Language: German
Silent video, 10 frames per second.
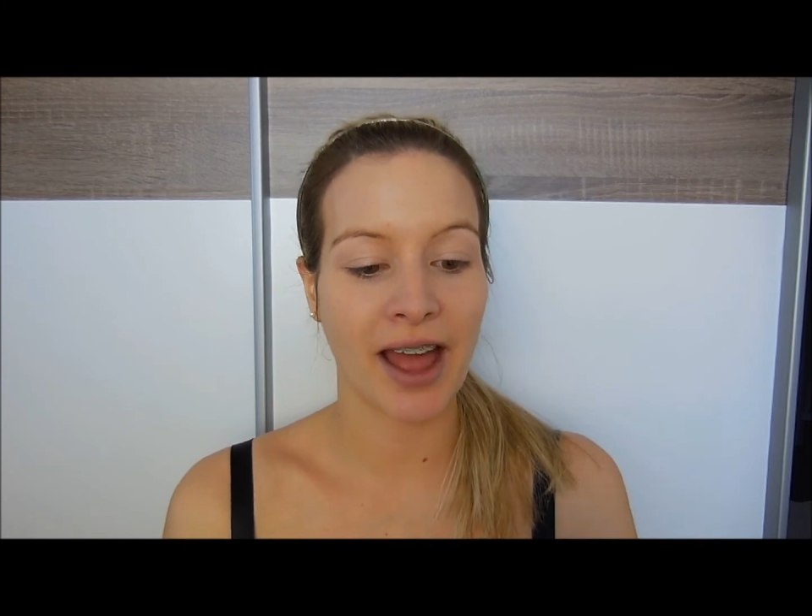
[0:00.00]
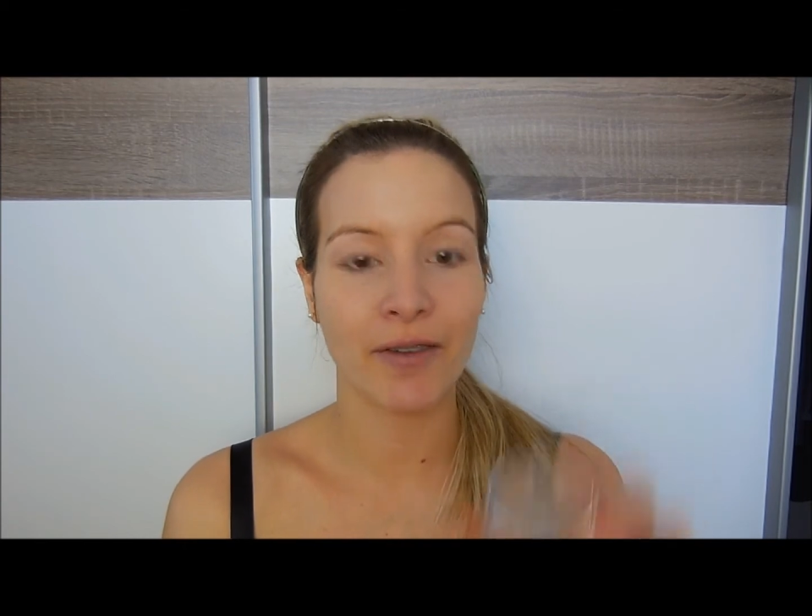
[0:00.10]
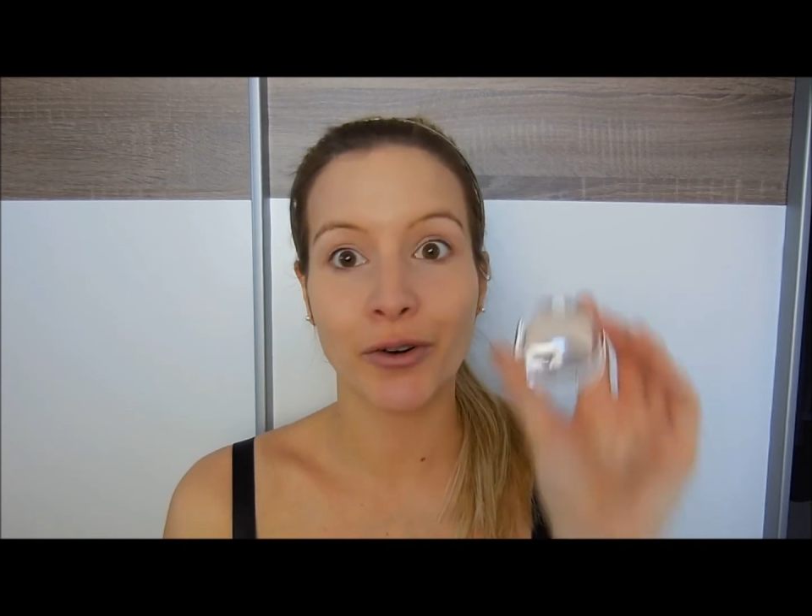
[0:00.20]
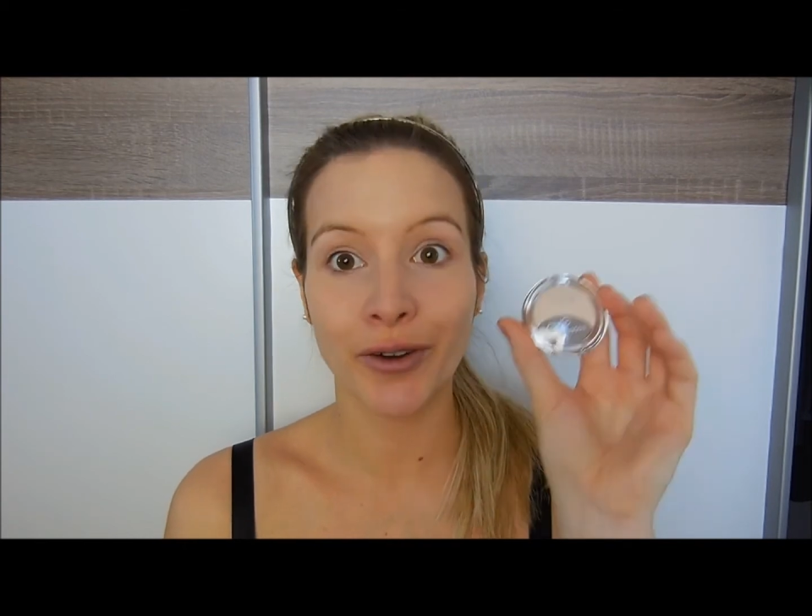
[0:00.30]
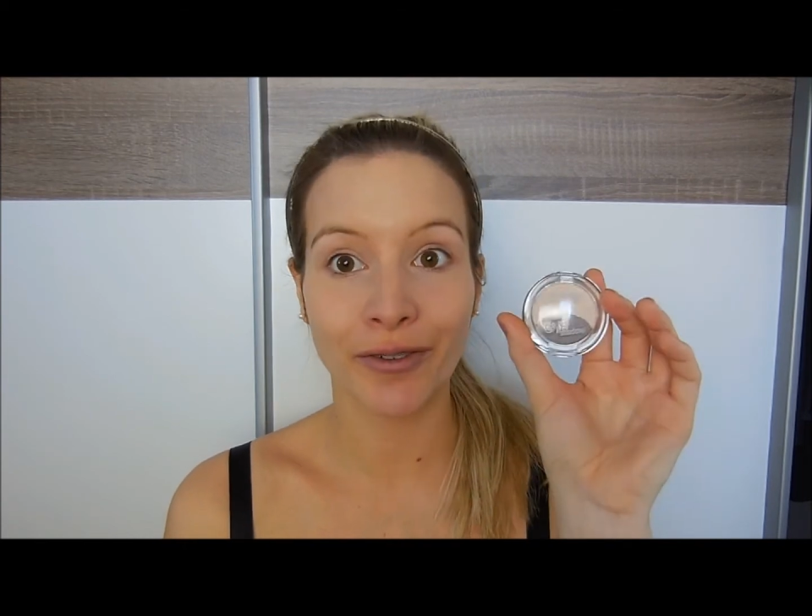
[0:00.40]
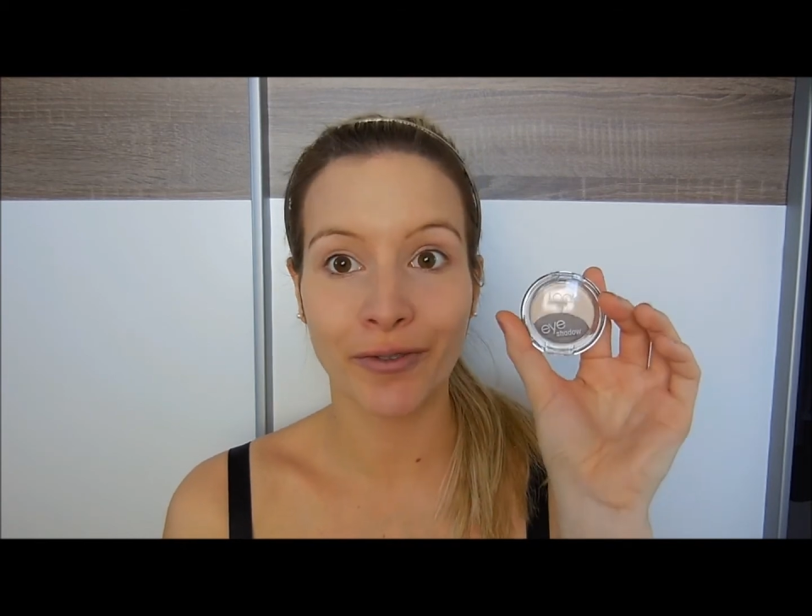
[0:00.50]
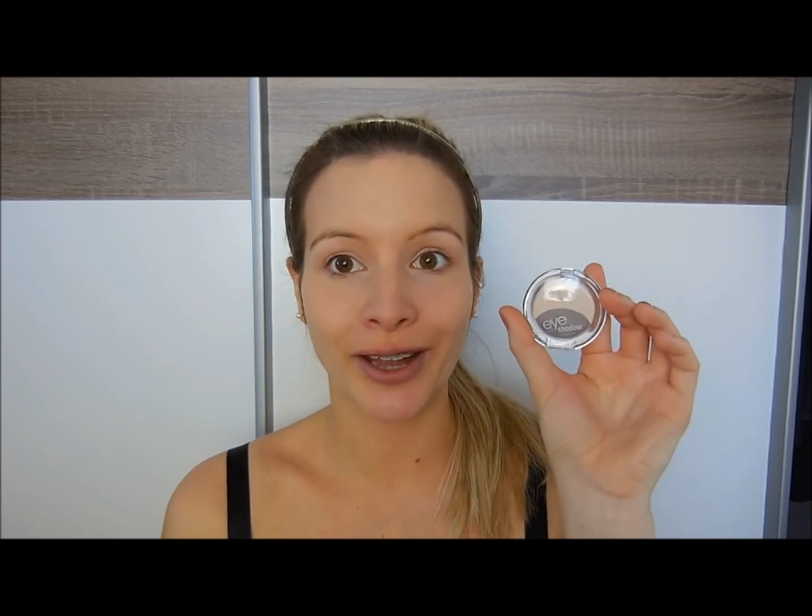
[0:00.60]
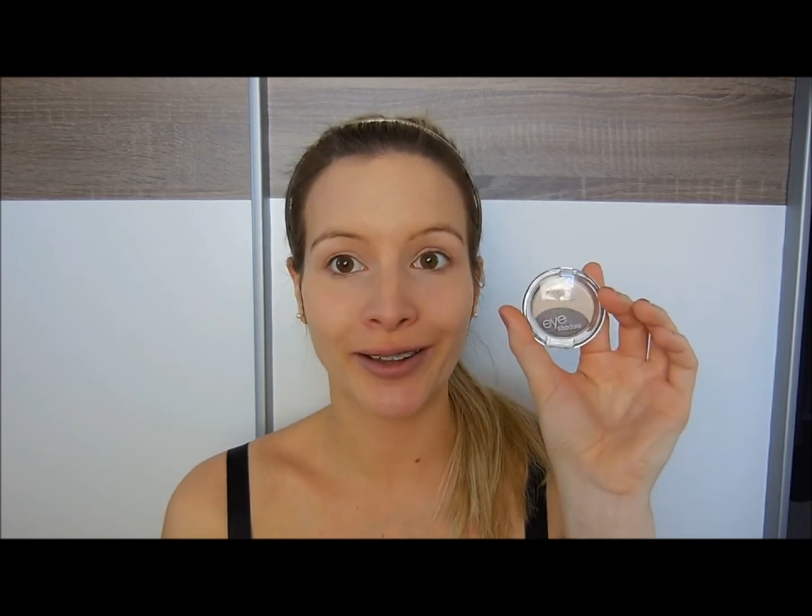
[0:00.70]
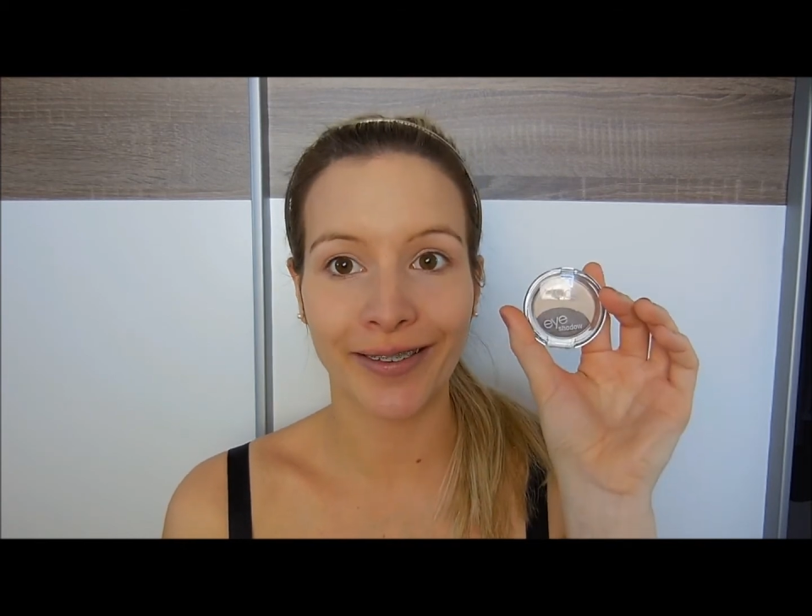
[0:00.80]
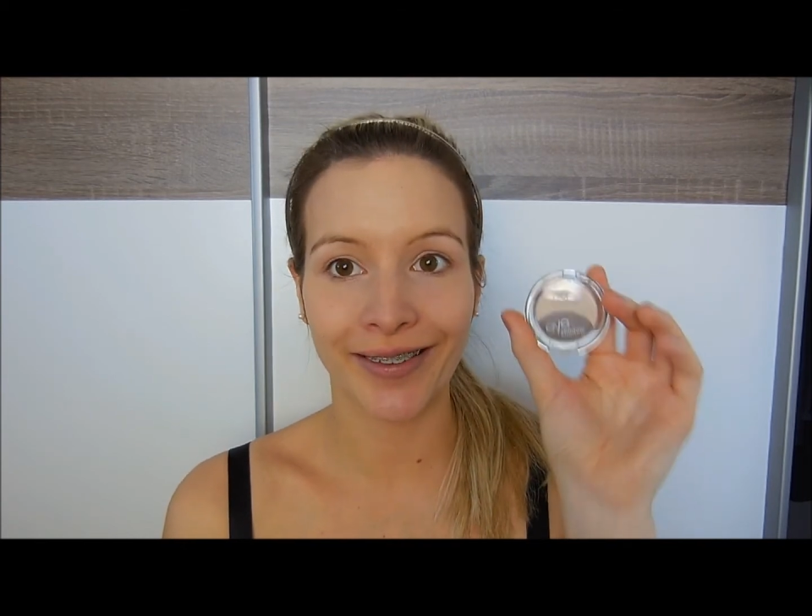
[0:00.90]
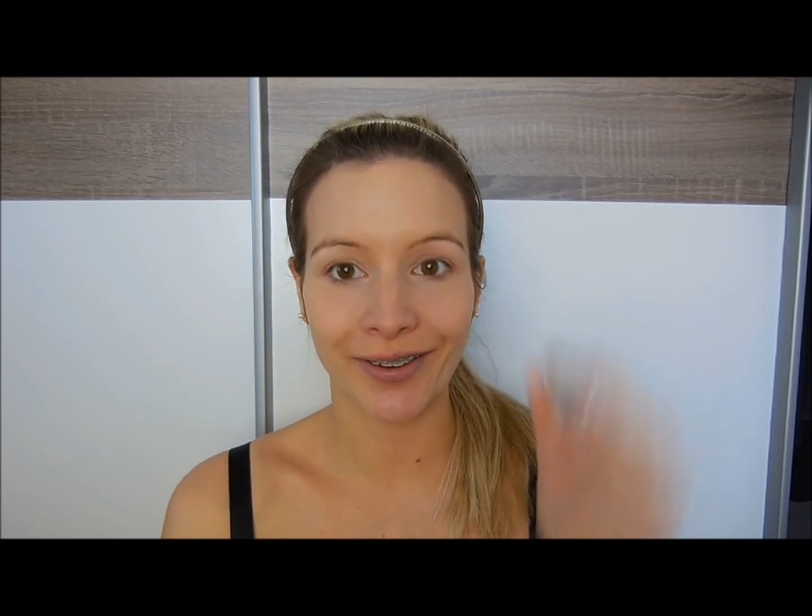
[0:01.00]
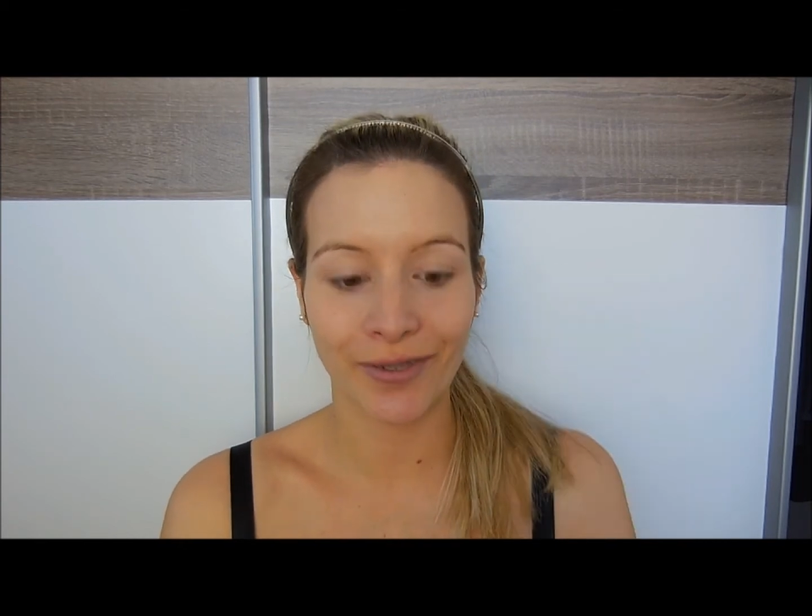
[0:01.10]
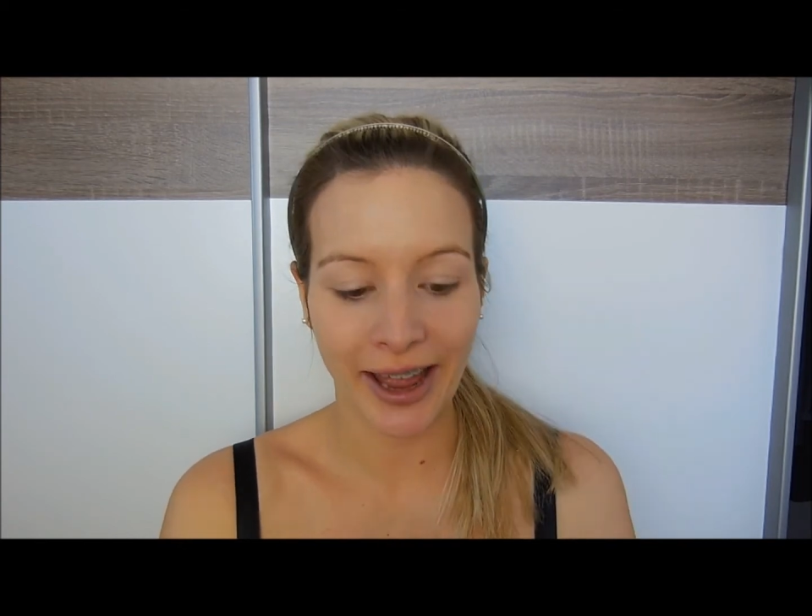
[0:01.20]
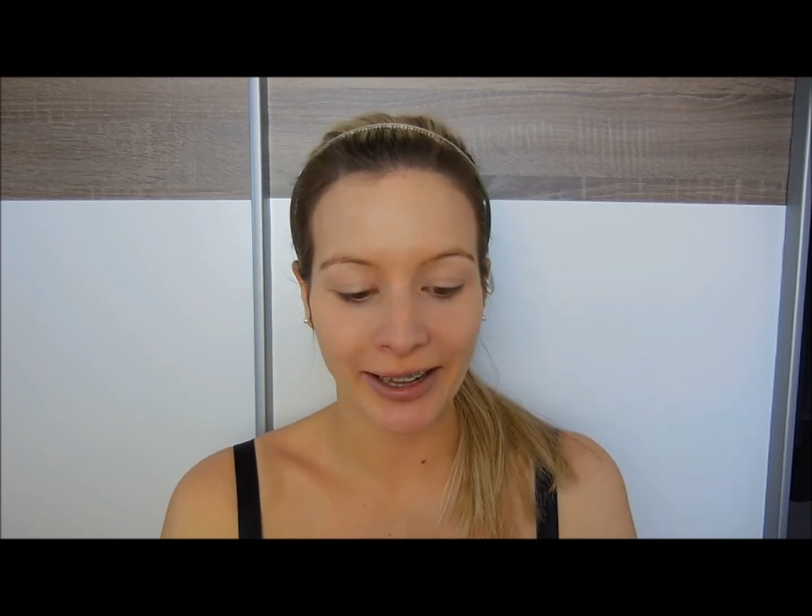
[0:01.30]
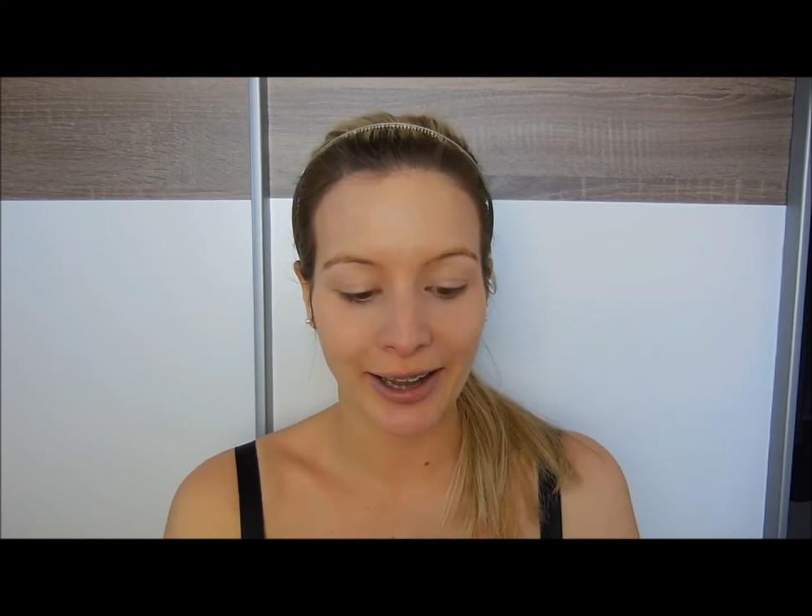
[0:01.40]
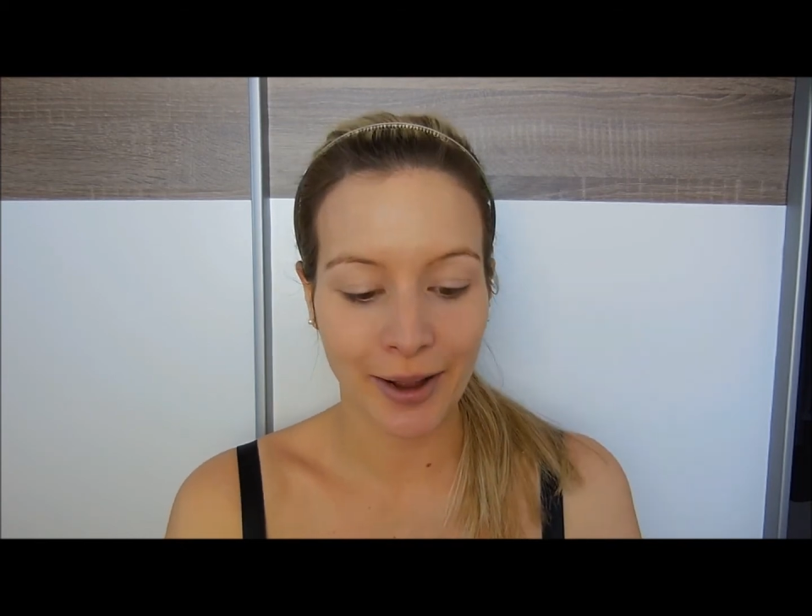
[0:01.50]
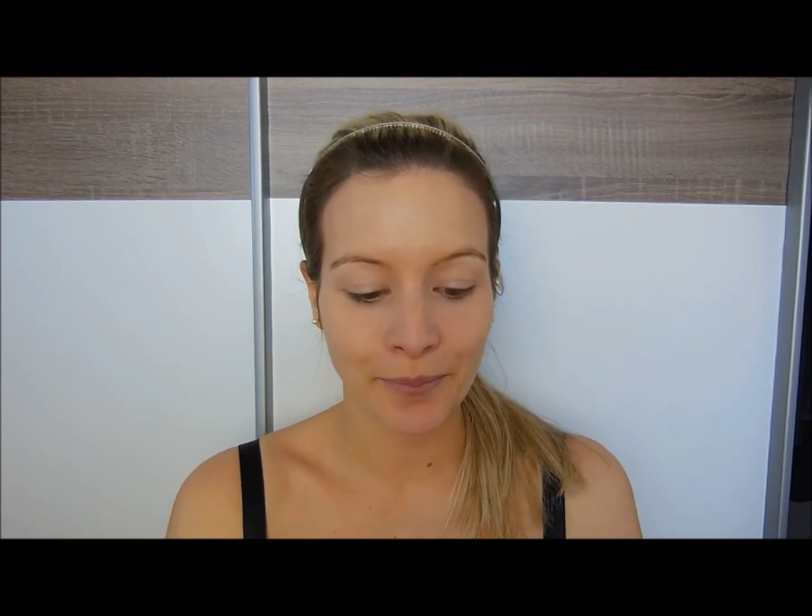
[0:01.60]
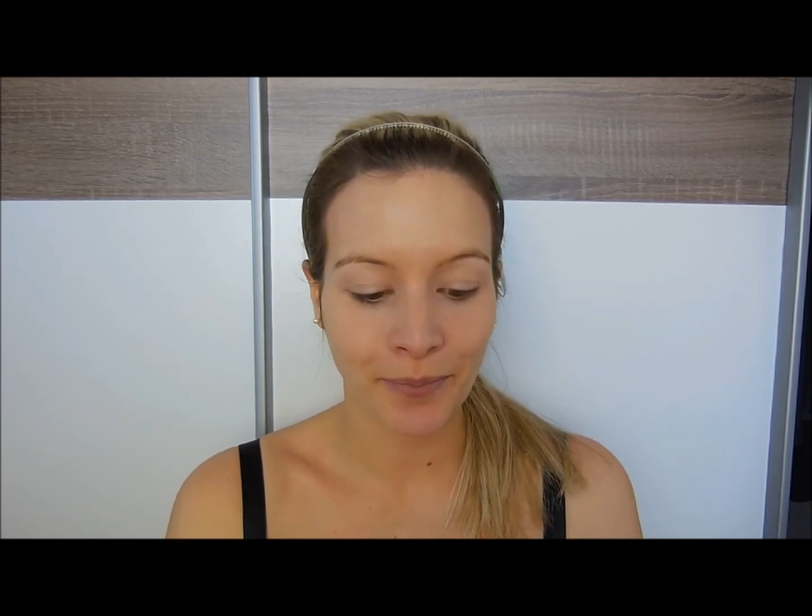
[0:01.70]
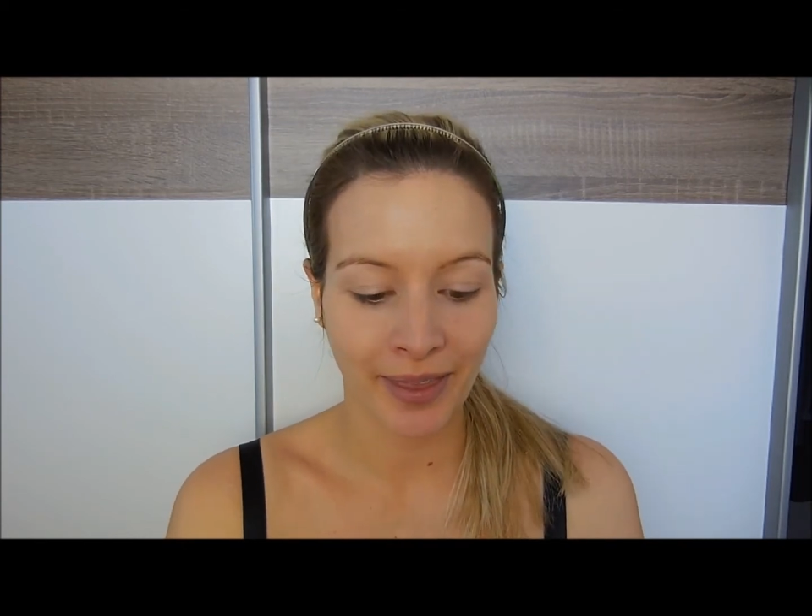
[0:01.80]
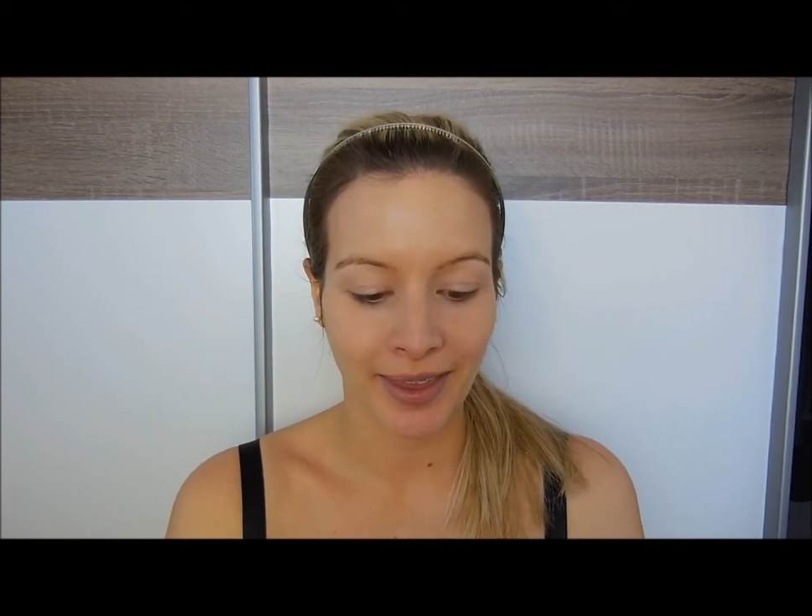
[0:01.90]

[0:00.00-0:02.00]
Ivory Fantasy weiter.